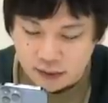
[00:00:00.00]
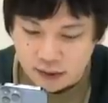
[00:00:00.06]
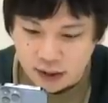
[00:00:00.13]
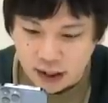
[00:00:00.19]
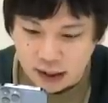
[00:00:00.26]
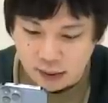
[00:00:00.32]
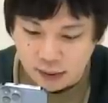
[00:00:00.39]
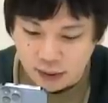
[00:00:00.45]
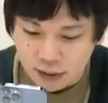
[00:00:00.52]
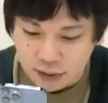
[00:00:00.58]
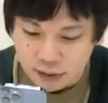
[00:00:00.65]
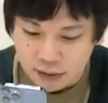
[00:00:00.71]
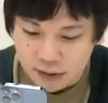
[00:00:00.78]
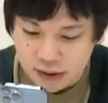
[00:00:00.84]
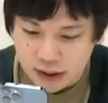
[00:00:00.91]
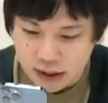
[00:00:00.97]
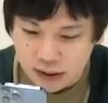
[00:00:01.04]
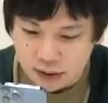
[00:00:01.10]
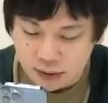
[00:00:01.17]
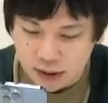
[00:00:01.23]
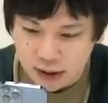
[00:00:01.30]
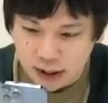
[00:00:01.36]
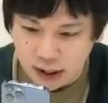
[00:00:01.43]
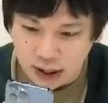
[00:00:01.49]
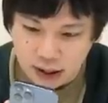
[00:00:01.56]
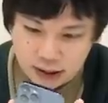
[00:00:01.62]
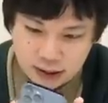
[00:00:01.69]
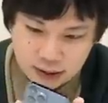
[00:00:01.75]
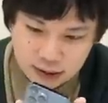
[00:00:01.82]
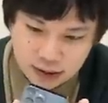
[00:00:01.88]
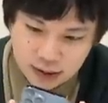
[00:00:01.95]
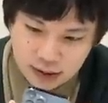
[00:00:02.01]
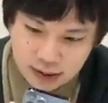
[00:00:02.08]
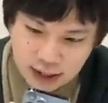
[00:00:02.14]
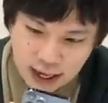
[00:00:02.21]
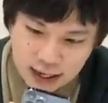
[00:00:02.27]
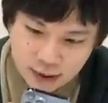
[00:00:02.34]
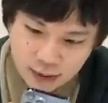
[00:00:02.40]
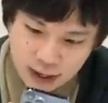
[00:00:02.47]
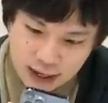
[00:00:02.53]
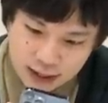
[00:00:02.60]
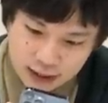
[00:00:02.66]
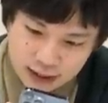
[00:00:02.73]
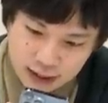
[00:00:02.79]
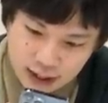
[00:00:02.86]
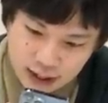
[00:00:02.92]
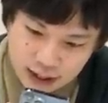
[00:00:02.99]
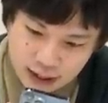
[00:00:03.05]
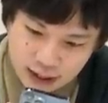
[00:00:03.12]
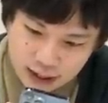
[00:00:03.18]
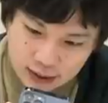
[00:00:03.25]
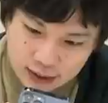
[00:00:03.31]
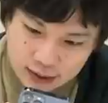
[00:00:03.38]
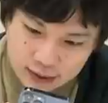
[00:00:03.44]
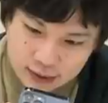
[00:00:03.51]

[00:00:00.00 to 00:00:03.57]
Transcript: いやこれ踏んじゃいそうだなあこれあれだな